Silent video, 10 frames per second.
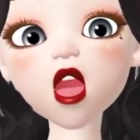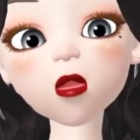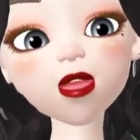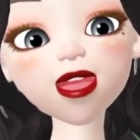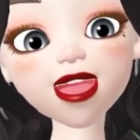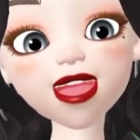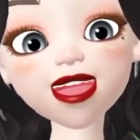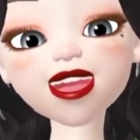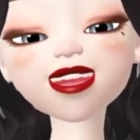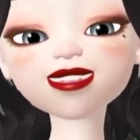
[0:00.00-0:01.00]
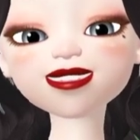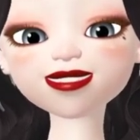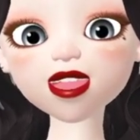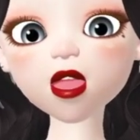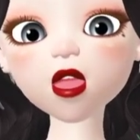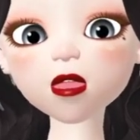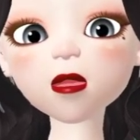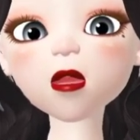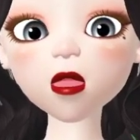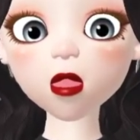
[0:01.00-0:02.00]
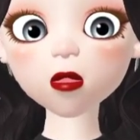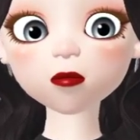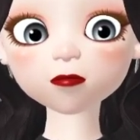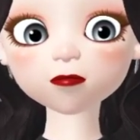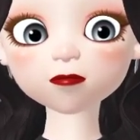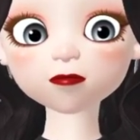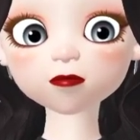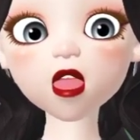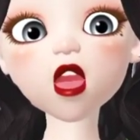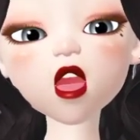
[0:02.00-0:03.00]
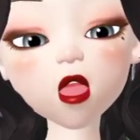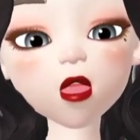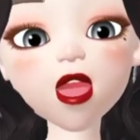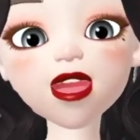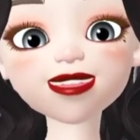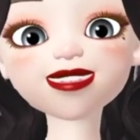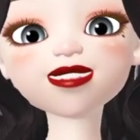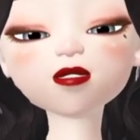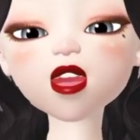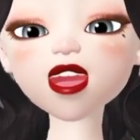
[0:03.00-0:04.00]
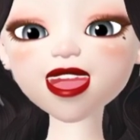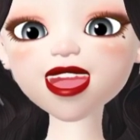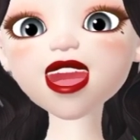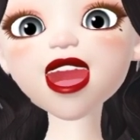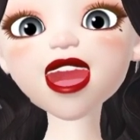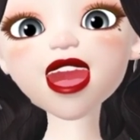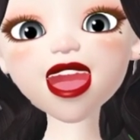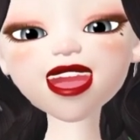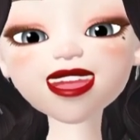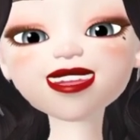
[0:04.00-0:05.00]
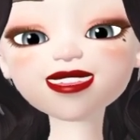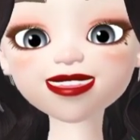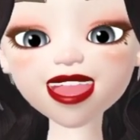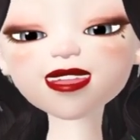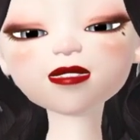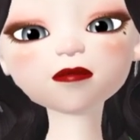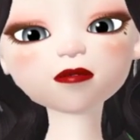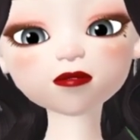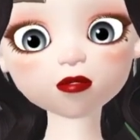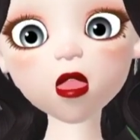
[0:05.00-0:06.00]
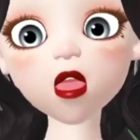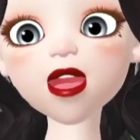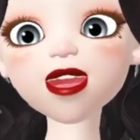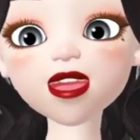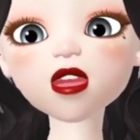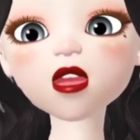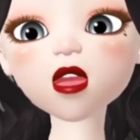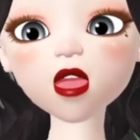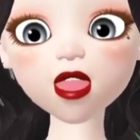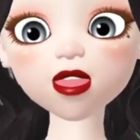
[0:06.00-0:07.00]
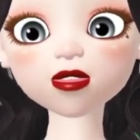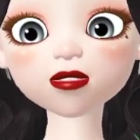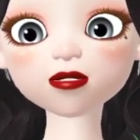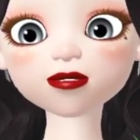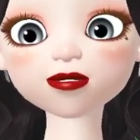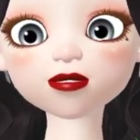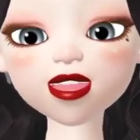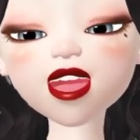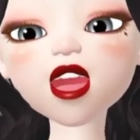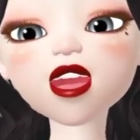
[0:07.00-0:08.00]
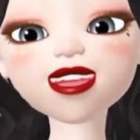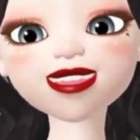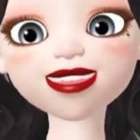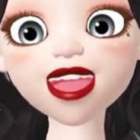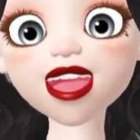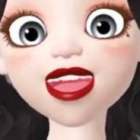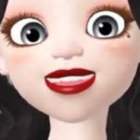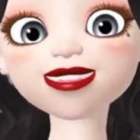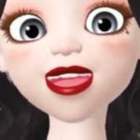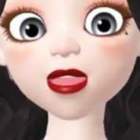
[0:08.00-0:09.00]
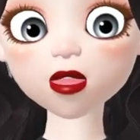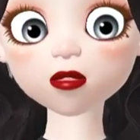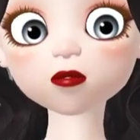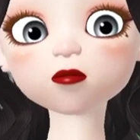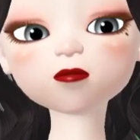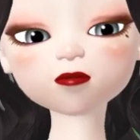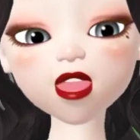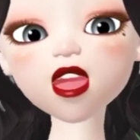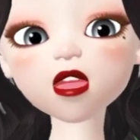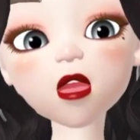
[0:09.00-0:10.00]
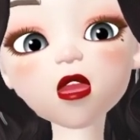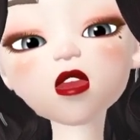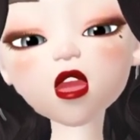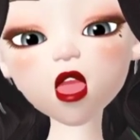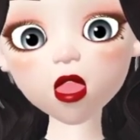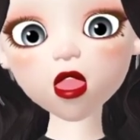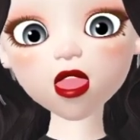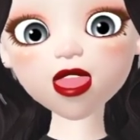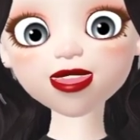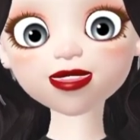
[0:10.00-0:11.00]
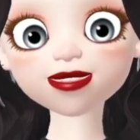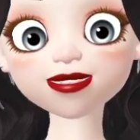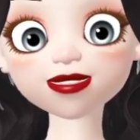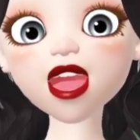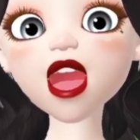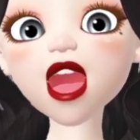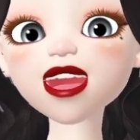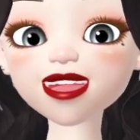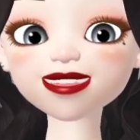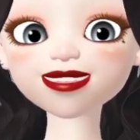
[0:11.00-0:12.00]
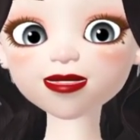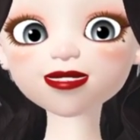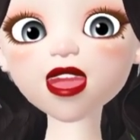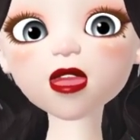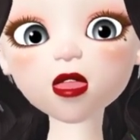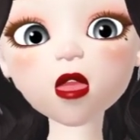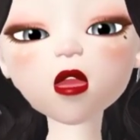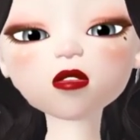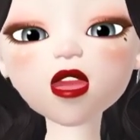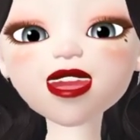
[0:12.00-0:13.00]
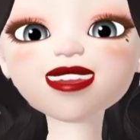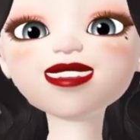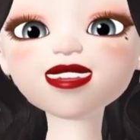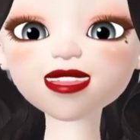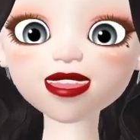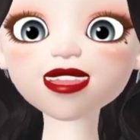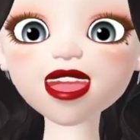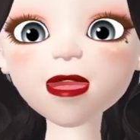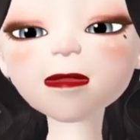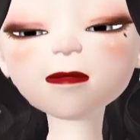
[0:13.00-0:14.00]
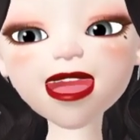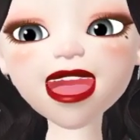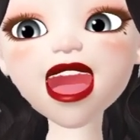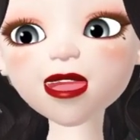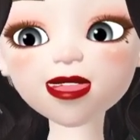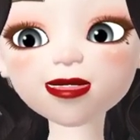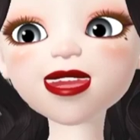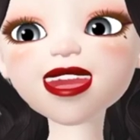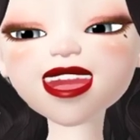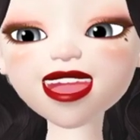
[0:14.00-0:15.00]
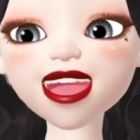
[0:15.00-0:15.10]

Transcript: ولكنك ستستوعب آرائهم كن حذرا ولا تجعل حياتك كتابا مفتوحا للآخرين ستتأذى من ردود فعل بعض الحاقدين استمتع بالوقت الذي تقضيه مع الحبيب الليلة